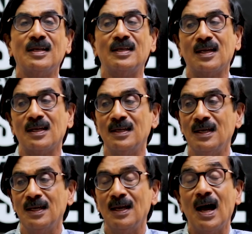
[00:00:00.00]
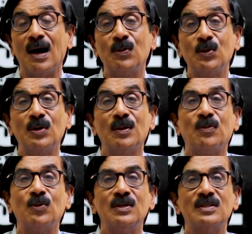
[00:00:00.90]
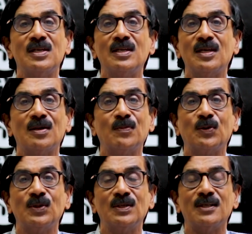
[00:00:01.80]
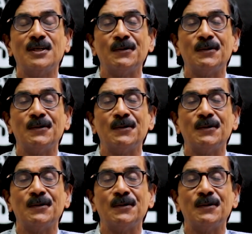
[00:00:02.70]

நடிக்கிறார் அவருடைய பொண்ணு சீக்கிற போது